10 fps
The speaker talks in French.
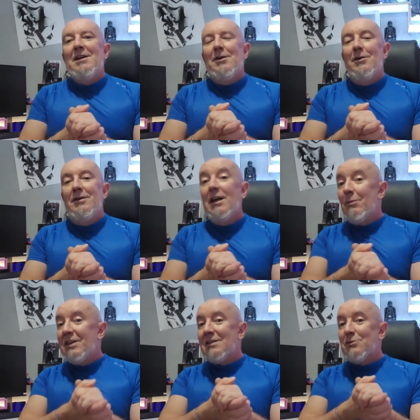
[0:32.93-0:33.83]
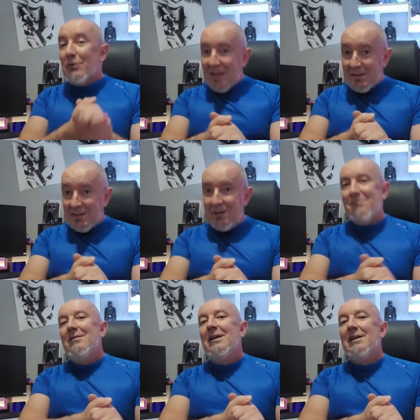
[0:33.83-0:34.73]
euh, il y a l'application Desk,
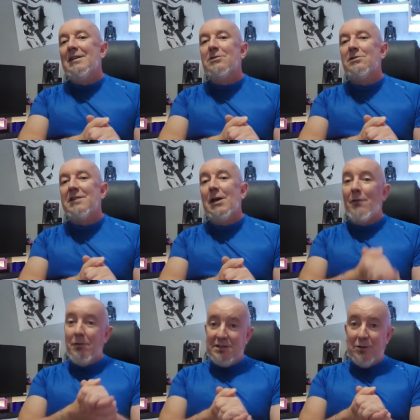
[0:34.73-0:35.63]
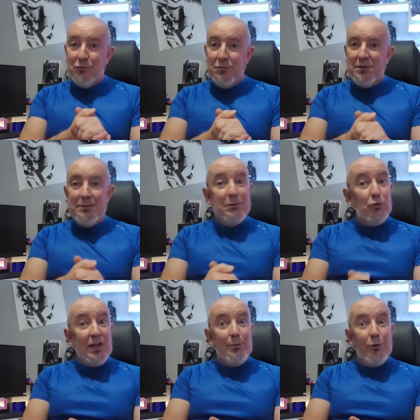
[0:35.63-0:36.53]
et qu'est-ce que c'est On va voir ça tout de suite.
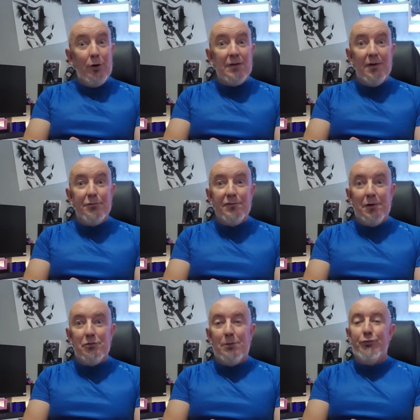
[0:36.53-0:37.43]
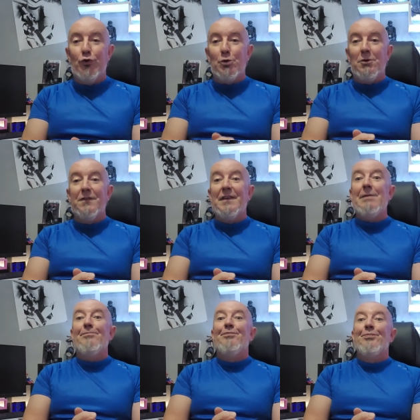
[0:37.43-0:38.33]
tout d'abord il va vous falloir pour
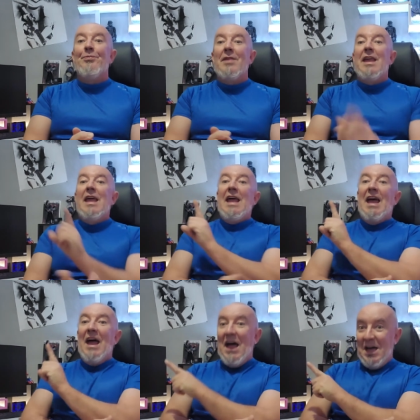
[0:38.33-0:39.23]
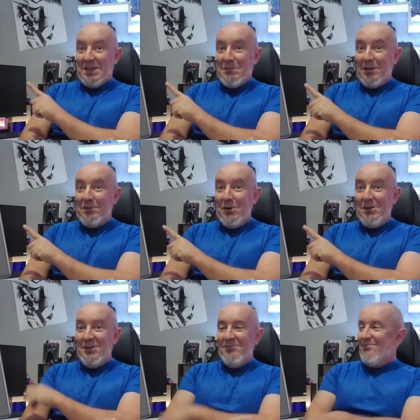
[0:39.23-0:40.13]
commencer un smartphone